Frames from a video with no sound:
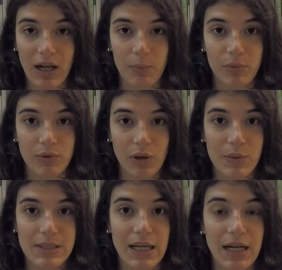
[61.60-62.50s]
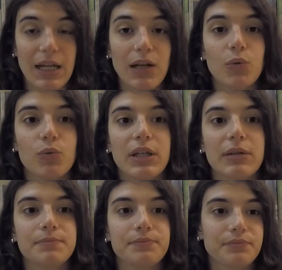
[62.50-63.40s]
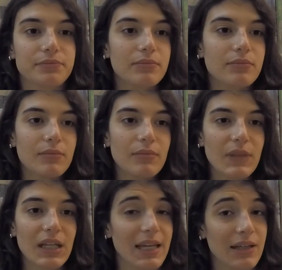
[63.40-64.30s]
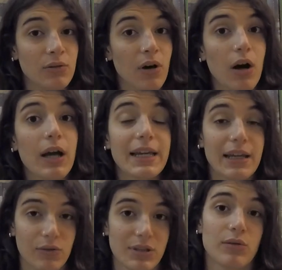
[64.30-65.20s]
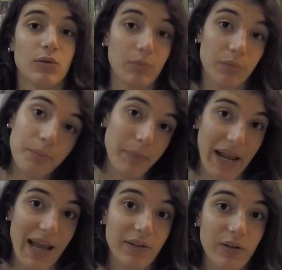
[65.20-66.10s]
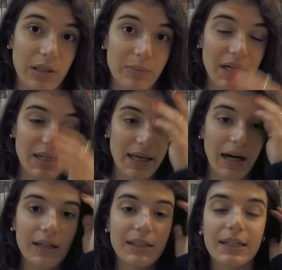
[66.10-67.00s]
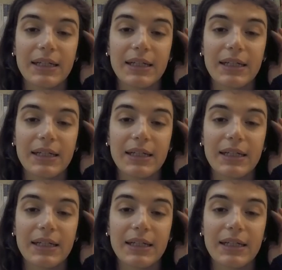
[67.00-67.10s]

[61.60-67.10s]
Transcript: appunto acquistarne alcuni che non ho e che costano parecchio in libreria.